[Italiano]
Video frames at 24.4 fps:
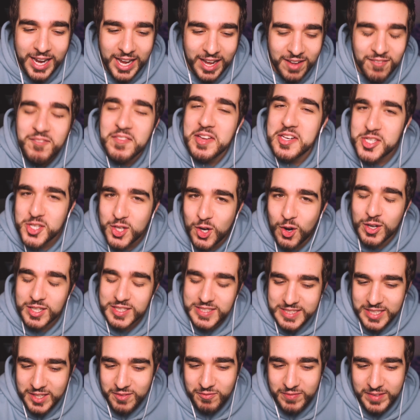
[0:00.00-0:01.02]
invece no, è
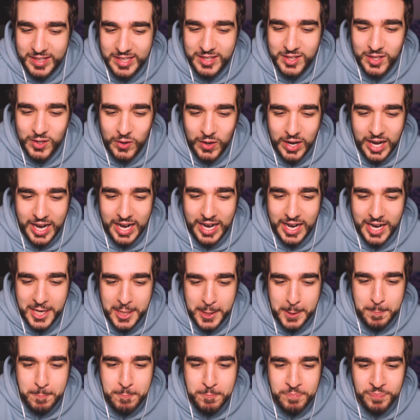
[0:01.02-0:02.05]
servito a
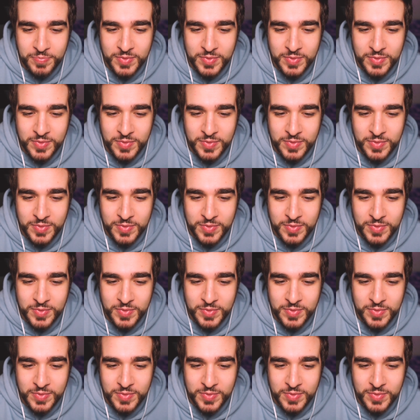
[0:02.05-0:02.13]
mm,